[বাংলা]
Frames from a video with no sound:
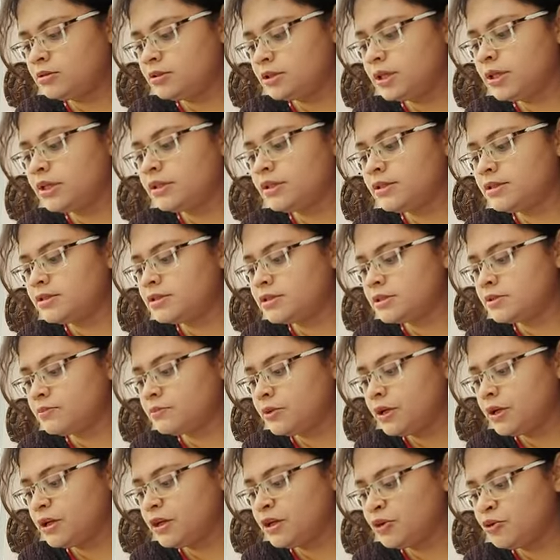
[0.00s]
ইয়ে দিচ্ছি
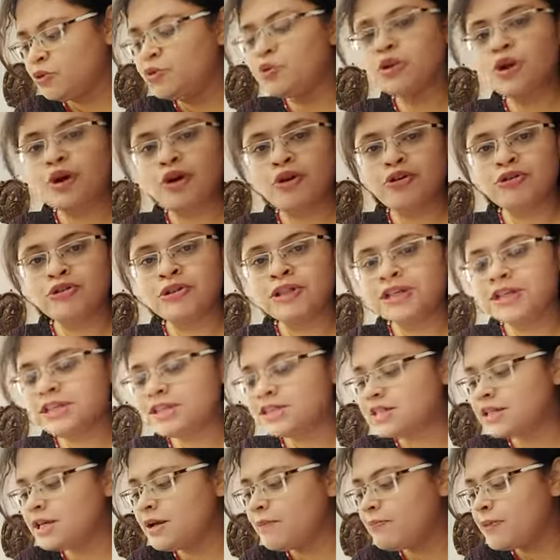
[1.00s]
মানে উদাহরণ
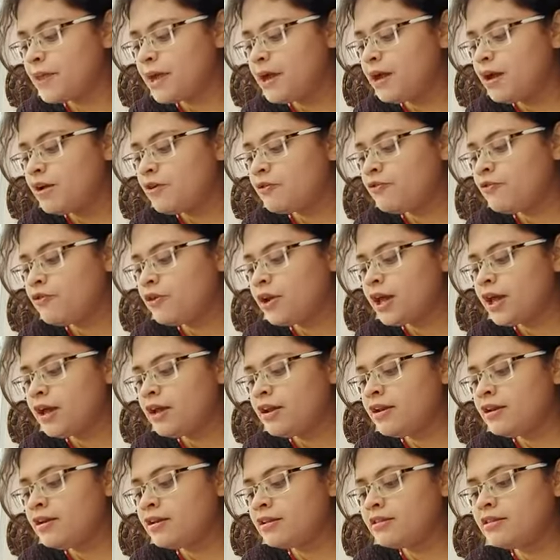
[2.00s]
দিচ্ছি
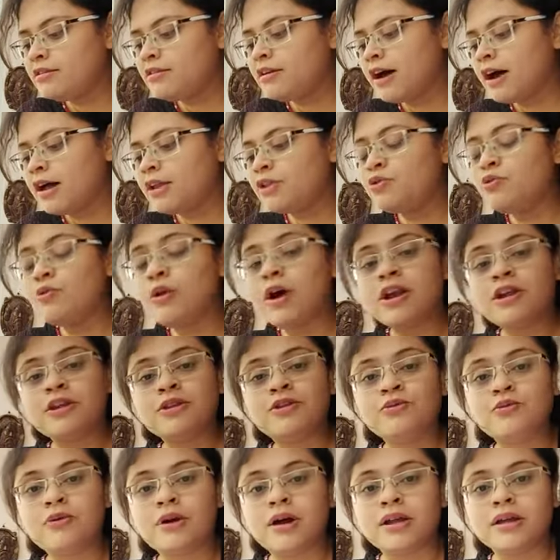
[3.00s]
ফিরেন নিদ্রা দুয়ারে
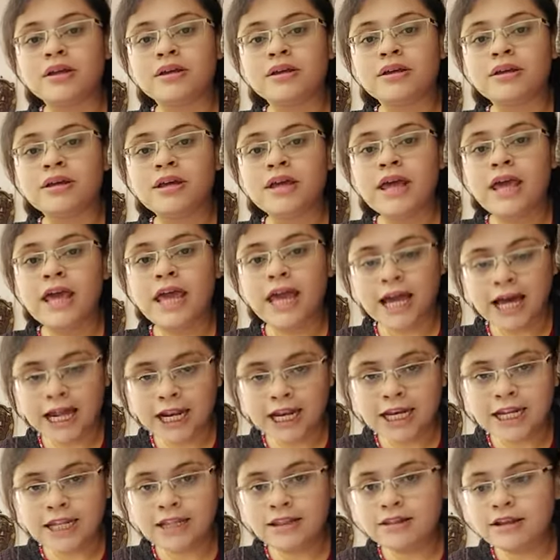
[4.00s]
দুয়ারে
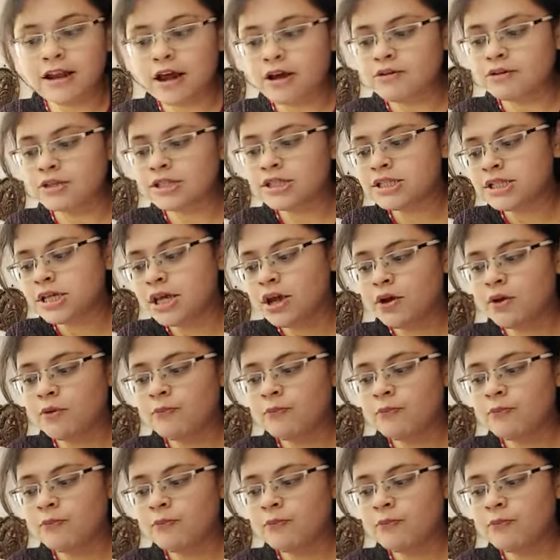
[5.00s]
এখানে নিদ্রা হচ্ছে